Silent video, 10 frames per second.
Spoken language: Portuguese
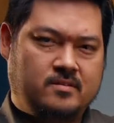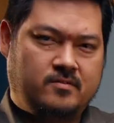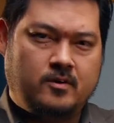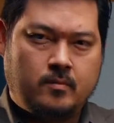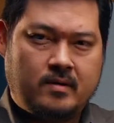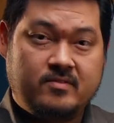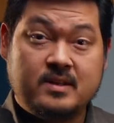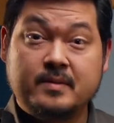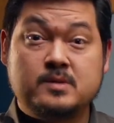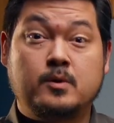enfim, uma
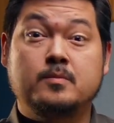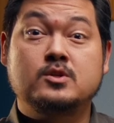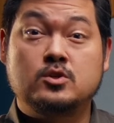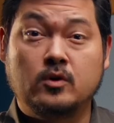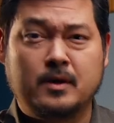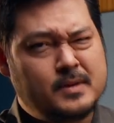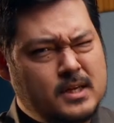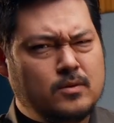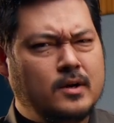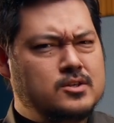vida mais promissora, mas
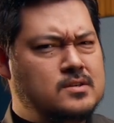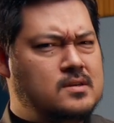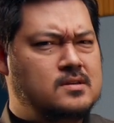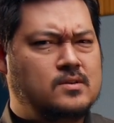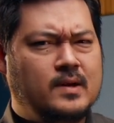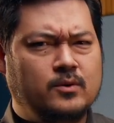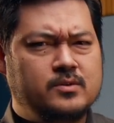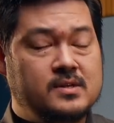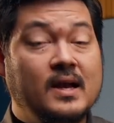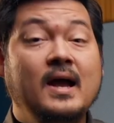ele nunca tinha esquecido a
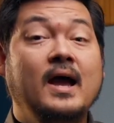Lúcia,